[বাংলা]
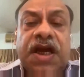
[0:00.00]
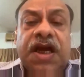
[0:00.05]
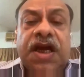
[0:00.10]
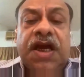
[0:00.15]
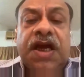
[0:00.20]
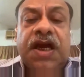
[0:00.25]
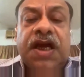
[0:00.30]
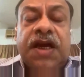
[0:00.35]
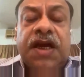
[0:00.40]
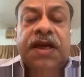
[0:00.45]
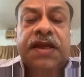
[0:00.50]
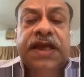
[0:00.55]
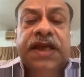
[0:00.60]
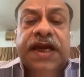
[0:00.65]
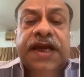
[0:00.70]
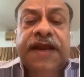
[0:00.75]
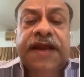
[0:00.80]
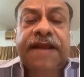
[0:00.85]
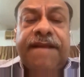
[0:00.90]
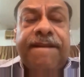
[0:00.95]
দেখেন
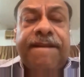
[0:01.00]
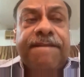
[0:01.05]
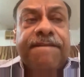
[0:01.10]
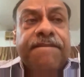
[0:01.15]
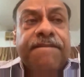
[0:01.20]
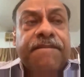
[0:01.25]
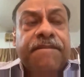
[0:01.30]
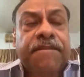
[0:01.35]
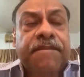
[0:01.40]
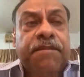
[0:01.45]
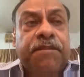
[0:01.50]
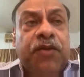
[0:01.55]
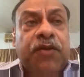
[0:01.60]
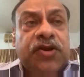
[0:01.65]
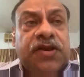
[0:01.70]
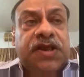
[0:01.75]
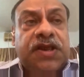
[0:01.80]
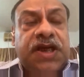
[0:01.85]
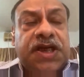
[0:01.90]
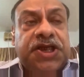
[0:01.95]
পদ্মা
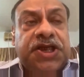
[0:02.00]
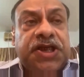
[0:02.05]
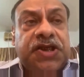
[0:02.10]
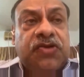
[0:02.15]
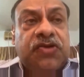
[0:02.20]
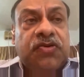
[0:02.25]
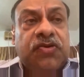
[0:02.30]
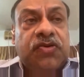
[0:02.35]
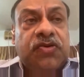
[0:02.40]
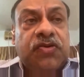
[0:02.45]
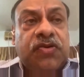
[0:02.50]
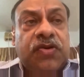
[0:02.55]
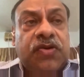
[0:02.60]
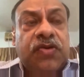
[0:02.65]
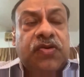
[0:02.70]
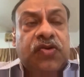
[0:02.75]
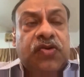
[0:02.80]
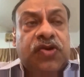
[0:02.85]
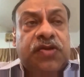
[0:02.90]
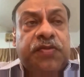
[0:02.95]
সেতুর
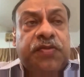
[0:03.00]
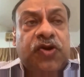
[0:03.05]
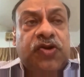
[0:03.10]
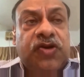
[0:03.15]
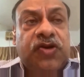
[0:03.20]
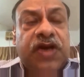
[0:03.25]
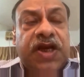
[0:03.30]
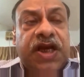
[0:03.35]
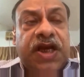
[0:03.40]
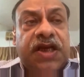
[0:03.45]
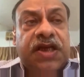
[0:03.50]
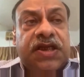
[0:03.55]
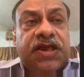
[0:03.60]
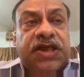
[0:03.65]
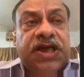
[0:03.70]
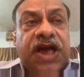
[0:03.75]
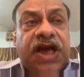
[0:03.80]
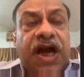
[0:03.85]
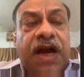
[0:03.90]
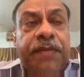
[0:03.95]
উদ্বোধনের যে
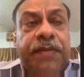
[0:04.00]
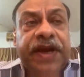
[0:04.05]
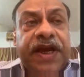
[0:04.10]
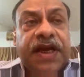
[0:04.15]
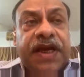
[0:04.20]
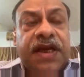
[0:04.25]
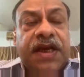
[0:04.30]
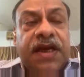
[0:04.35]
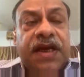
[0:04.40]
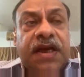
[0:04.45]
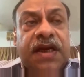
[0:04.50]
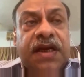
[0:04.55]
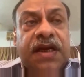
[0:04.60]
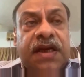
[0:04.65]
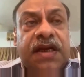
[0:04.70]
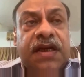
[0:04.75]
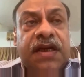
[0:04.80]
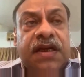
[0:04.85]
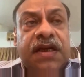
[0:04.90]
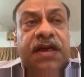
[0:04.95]
আবেগ
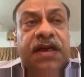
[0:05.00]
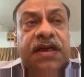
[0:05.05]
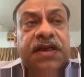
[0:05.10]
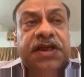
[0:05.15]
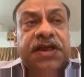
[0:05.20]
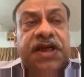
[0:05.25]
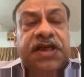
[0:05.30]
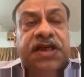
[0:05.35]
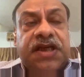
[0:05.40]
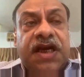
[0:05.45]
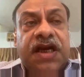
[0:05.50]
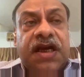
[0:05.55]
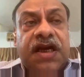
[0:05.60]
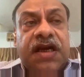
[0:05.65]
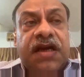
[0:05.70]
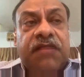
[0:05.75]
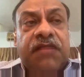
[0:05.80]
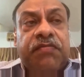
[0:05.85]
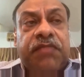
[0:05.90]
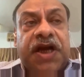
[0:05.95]
সেটা
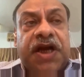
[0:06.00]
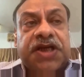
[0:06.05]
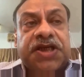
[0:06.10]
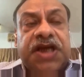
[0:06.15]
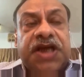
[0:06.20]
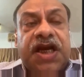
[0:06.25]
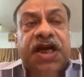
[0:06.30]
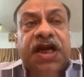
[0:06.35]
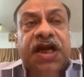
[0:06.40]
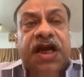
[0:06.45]
ভাষায় আমার